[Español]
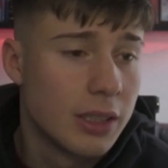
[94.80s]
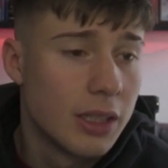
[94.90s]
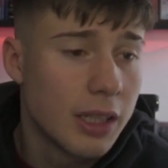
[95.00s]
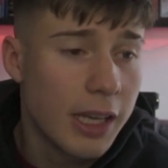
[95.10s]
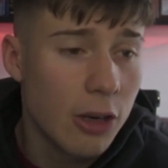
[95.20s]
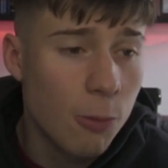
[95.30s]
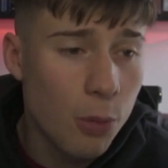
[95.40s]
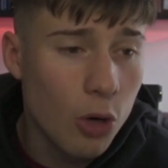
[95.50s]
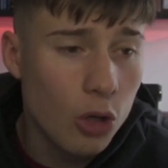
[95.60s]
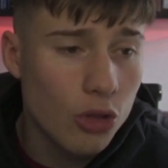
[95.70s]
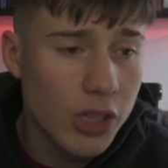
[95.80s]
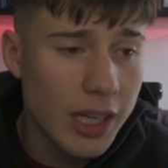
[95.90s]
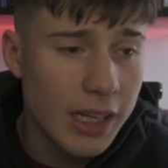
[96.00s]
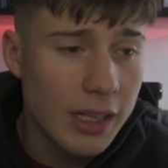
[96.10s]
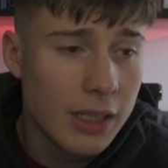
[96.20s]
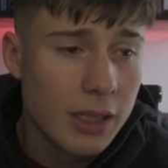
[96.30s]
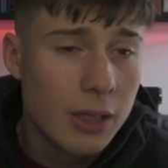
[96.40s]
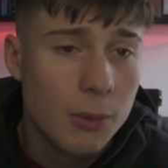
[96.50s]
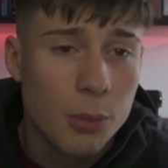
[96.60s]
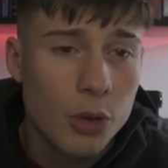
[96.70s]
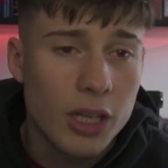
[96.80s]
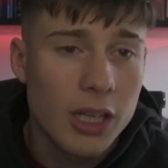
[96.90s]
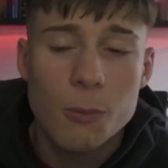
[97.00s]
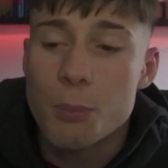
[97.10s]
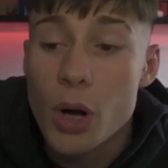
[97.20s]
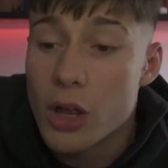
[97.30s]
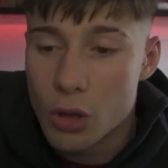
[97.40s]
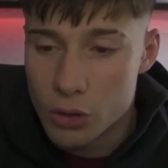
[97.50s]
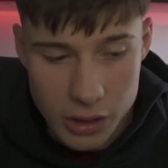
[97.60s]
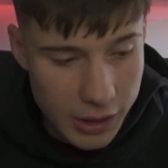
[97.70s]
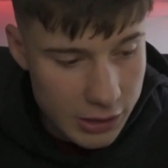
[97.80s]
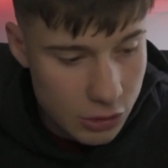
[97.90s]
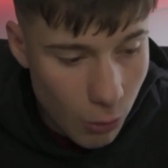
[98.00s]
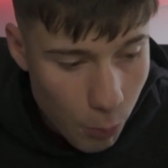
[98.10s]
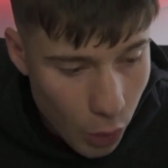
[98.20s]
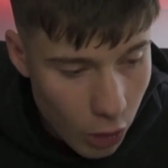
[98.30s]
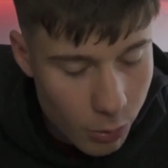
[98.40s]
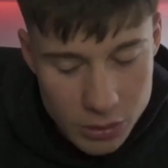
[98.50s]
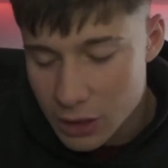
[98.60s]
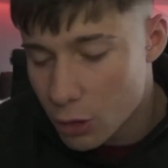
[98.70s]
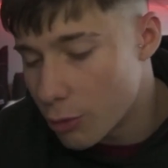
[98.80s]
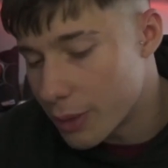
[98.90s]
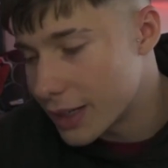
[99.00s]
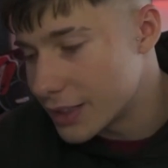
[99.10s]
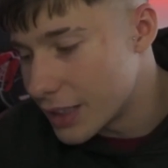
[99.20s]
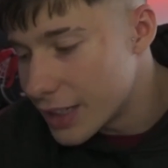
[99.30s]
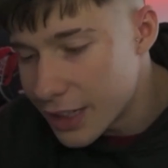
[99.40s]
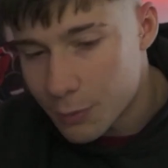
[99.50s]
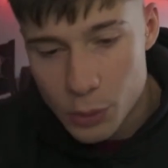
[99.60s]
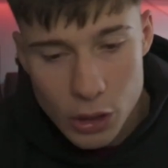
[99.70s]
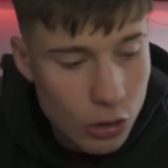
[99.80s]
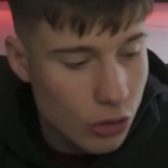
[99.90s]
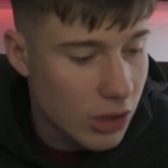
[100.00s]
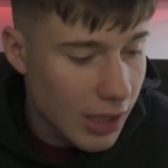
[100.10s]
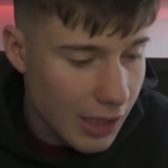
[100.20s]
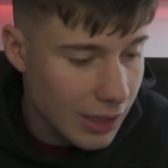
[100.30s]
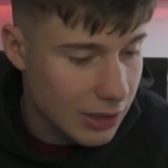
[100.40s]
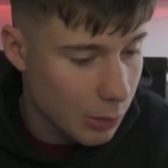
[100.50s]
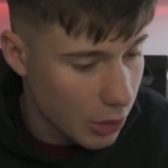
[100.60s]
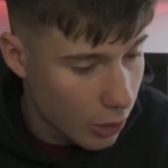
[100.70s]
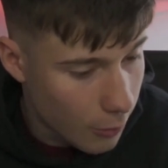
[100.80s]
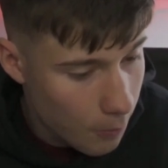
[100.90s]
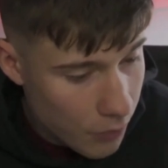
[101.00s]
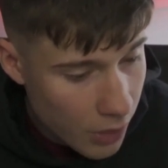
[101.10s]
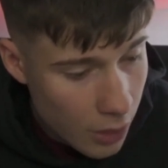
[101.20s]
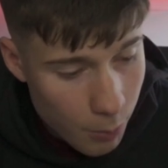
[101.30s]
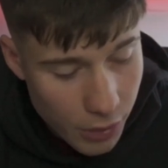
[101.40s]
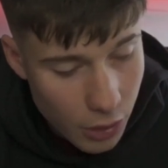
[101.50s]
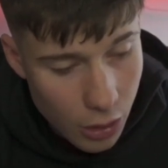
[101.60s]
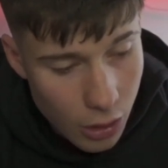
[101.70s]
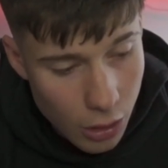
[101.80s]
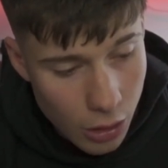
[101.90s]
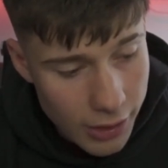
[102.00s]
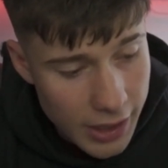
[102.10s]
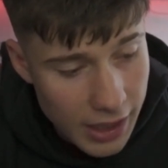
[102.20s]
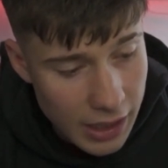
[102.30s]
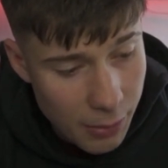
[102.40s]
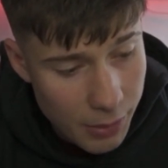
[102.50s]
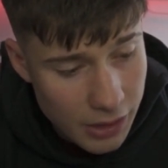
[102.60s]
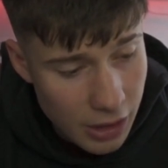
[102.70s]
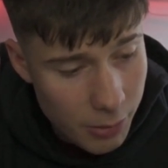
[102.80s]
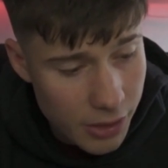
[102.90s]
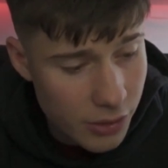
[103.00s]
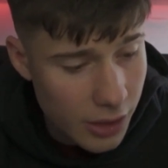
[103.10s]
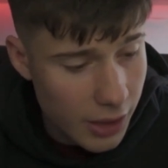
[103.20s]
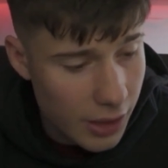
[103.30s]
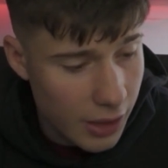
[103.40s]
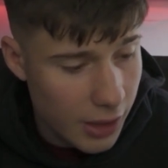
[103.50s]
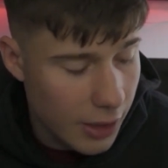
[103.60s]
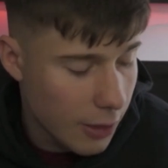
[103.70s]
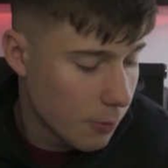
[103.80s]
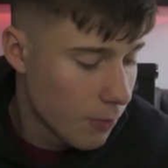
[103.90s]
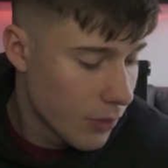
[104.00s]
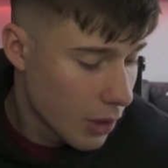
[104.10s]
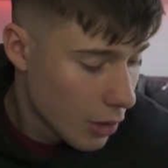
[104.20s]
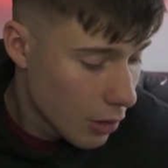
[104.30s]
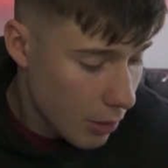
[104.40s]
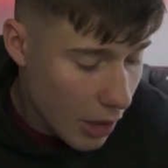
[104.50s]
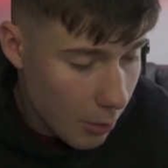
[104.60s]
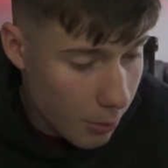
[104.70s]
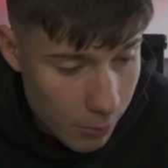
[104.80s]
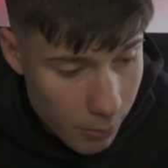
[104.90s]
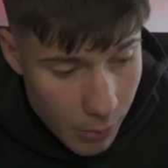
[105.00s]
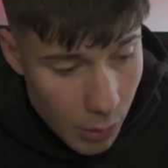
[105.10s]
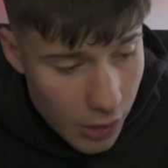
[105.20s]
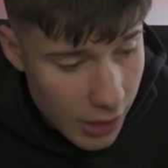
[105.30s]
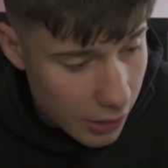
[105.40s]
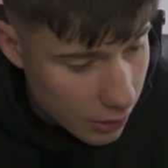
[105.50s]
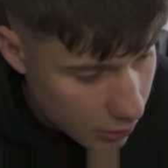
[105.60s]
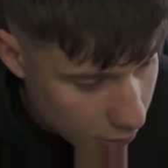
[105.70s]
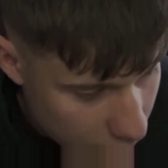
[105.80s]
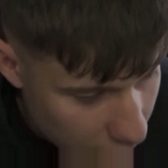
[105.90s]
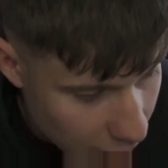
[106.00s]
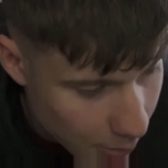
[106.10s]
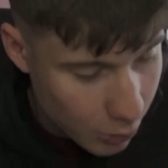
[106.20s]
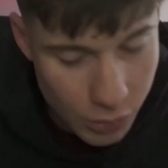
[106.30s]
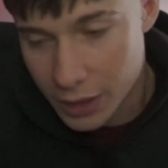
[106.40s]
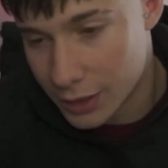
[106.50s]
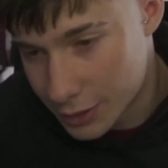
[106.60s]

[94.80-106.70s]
que no puedo contar porque no puedo, ¿entendés? No puedo, pero ¿sabes cómo me encantaría poder contarlas, amigo? Pero nada, lamentablemente... Nada, me voy a ir, o sea, para ustedes,